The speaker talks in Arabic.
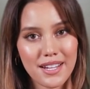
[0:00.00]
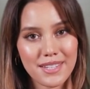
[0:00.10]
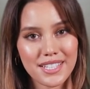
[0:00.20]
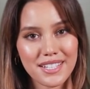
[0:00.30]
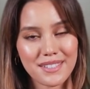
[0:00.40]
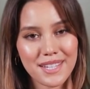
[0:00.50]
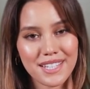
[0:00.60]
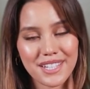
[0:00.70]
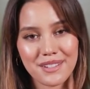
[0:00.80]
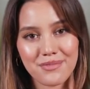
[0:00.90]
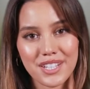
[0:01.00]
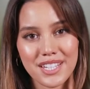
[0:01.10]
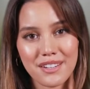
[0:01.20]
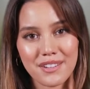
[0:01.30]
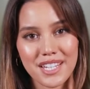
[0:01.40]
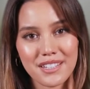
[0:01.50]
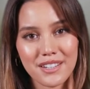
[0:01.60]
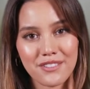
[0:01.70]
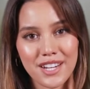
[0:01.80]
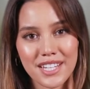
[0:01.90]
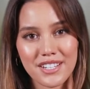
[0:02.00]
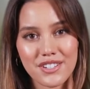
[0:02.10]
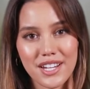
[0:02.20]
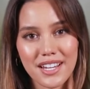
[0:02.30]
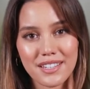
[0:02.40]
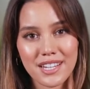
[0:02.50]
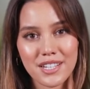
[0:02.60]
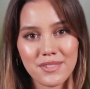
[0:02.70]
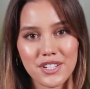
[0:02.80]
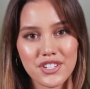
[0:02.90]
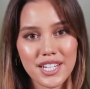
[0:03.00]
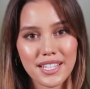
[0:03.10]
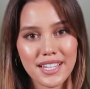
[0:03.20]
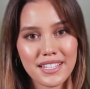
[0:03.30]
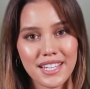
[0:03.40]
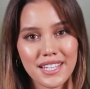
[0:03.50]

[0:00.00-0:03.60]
بالنسبة للمتداولين في الخليج تعتبر شركة